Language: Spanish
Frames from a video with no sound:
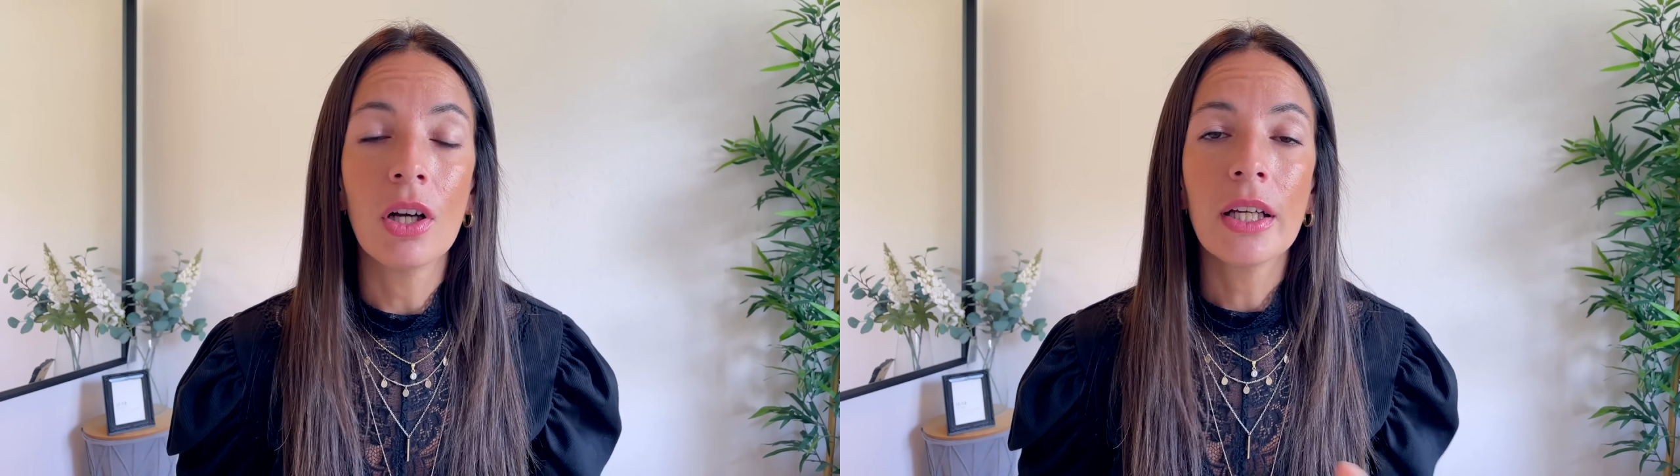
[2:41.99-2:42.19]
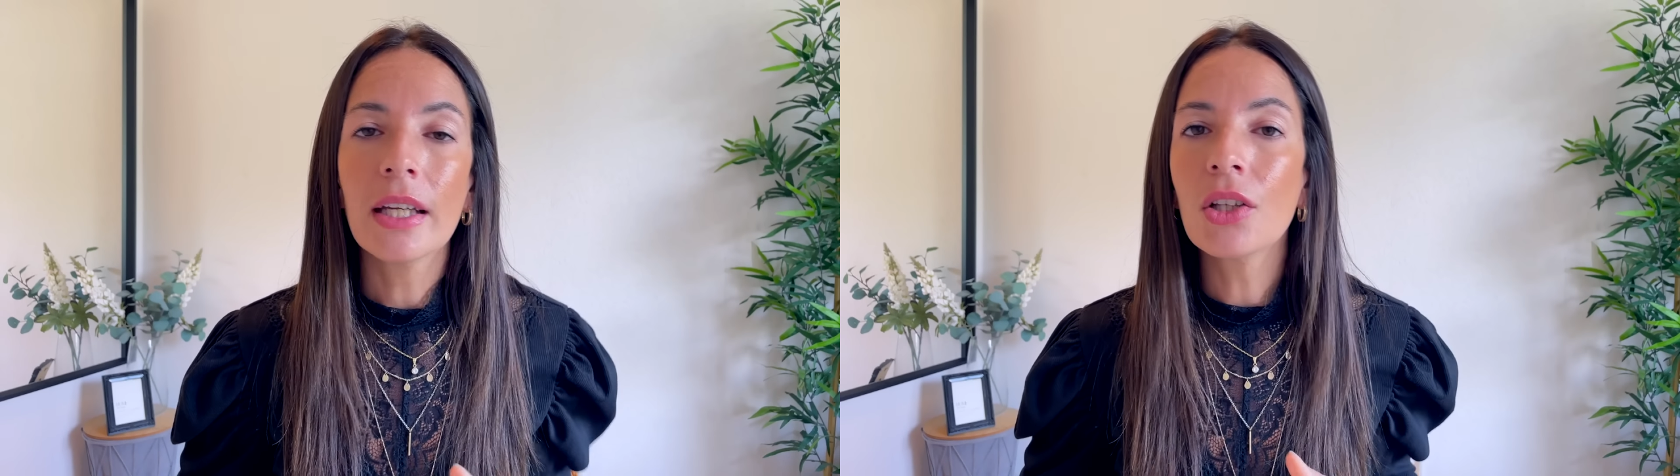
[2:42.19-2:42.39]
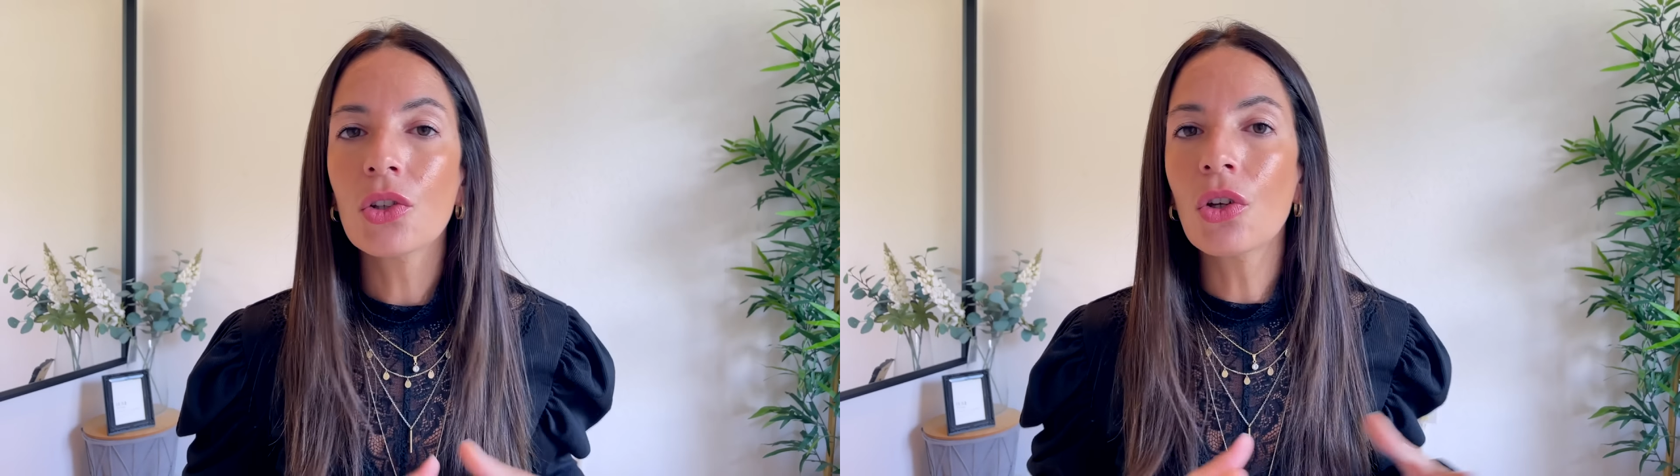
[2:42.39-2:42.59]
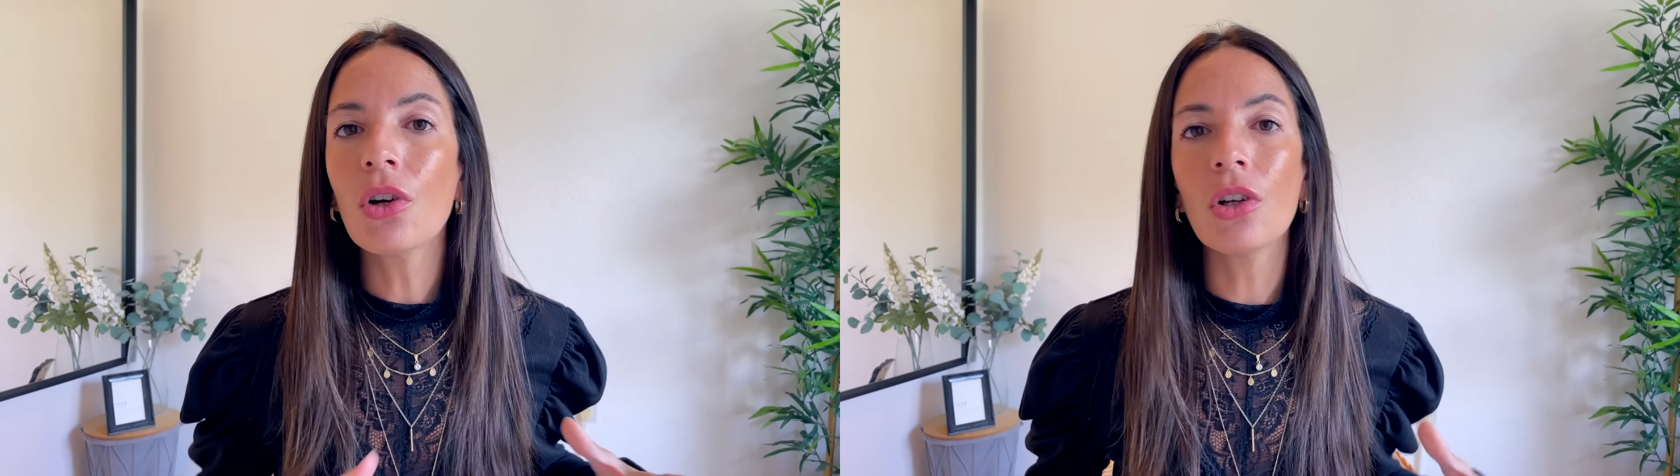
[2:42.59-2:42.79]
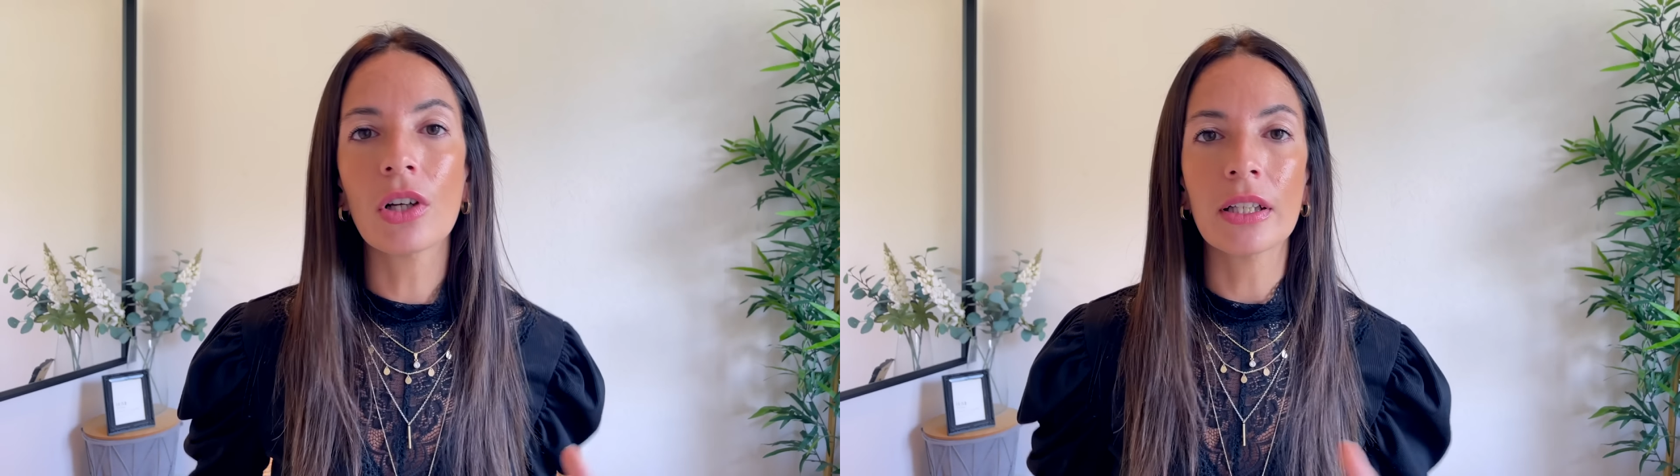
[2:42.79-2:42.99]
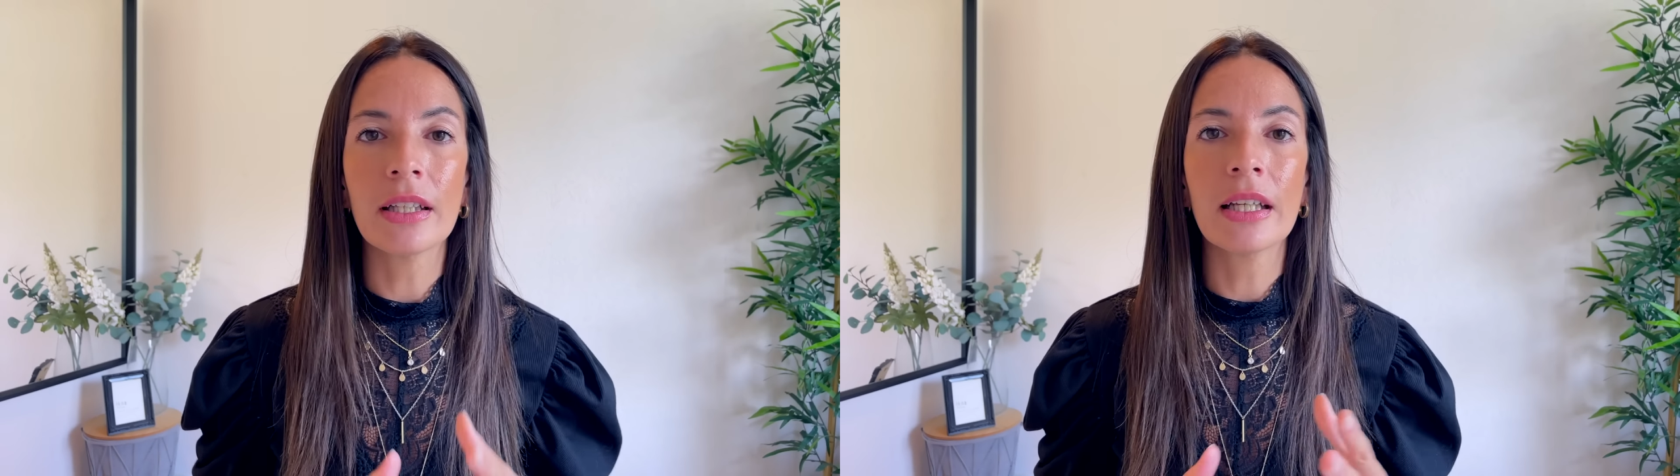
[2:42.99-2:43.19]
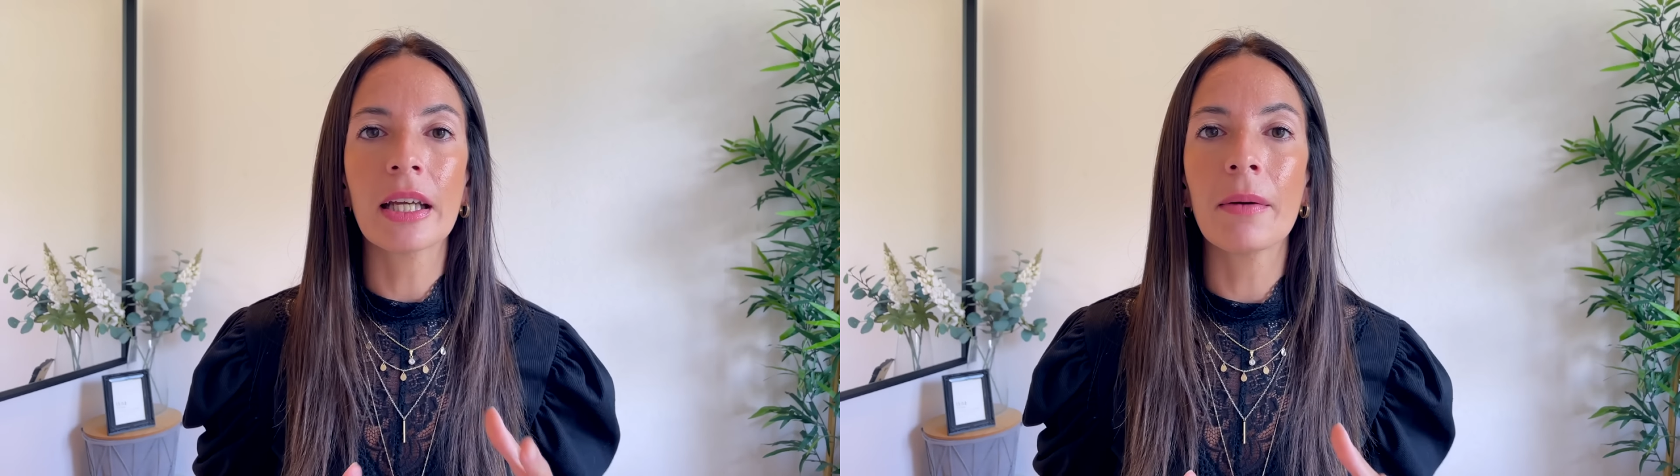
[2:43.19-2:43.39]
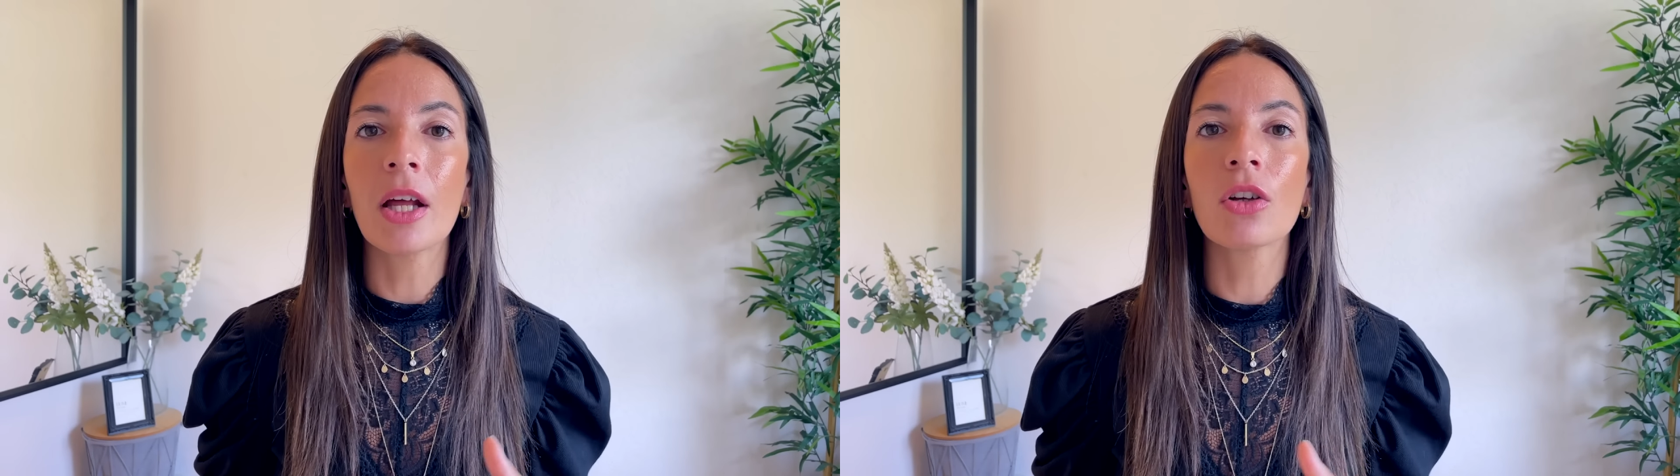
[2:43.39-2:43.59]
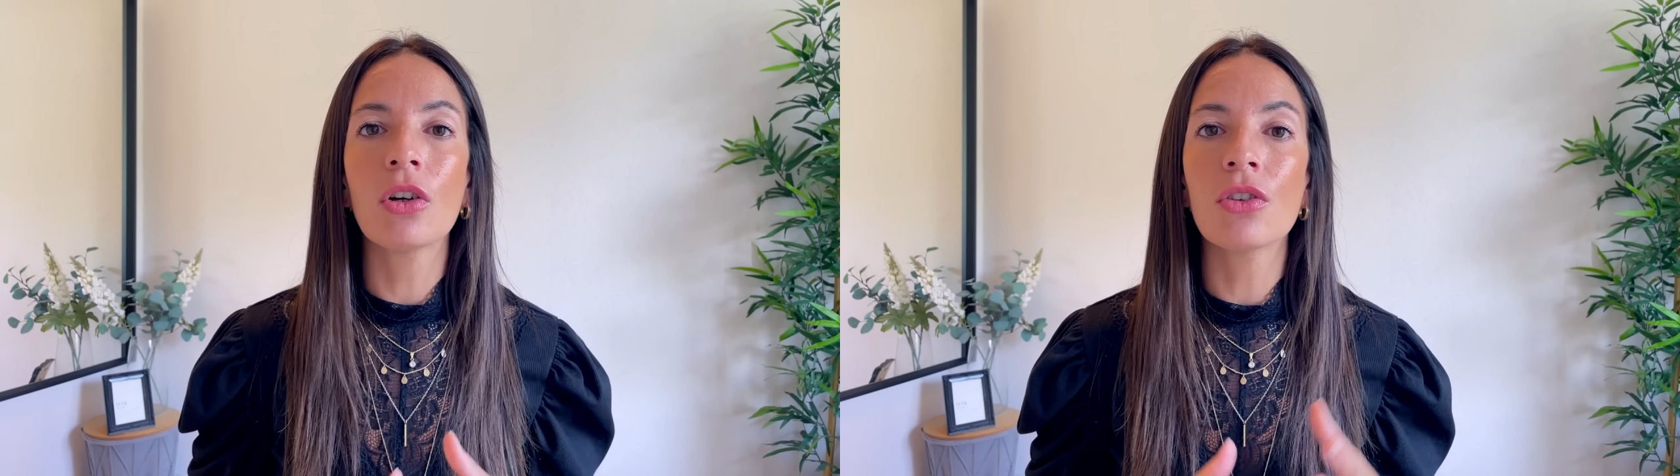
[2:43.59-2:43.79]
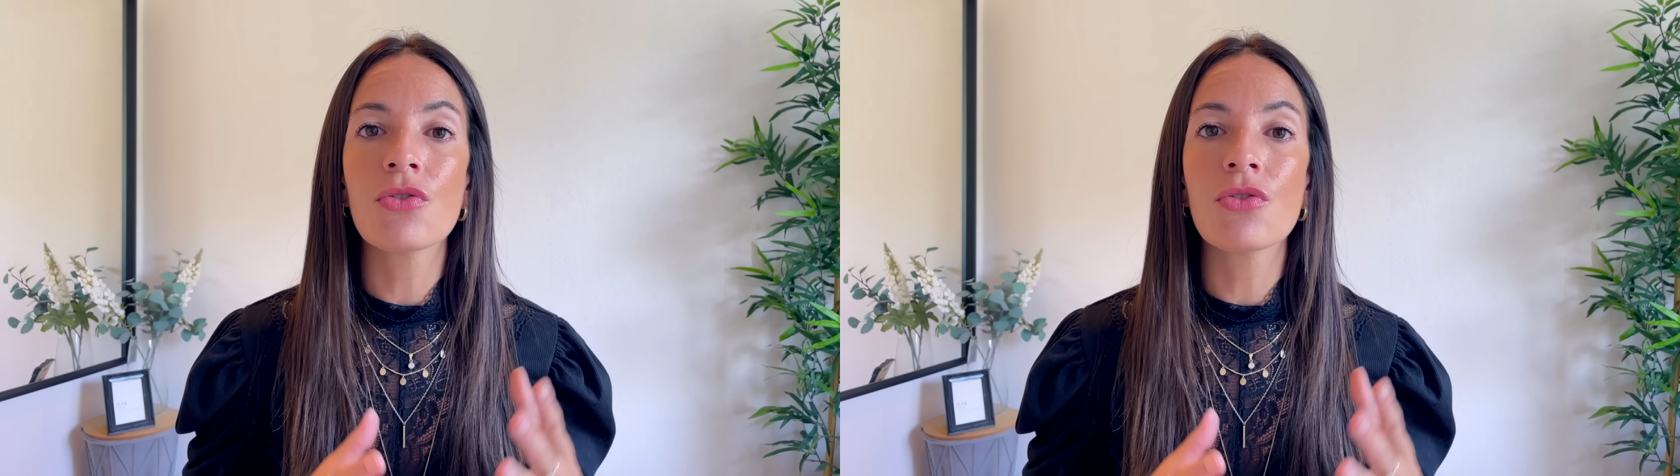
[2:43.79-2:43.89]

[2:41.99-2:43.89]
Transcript: es todo lo que tiene que ver con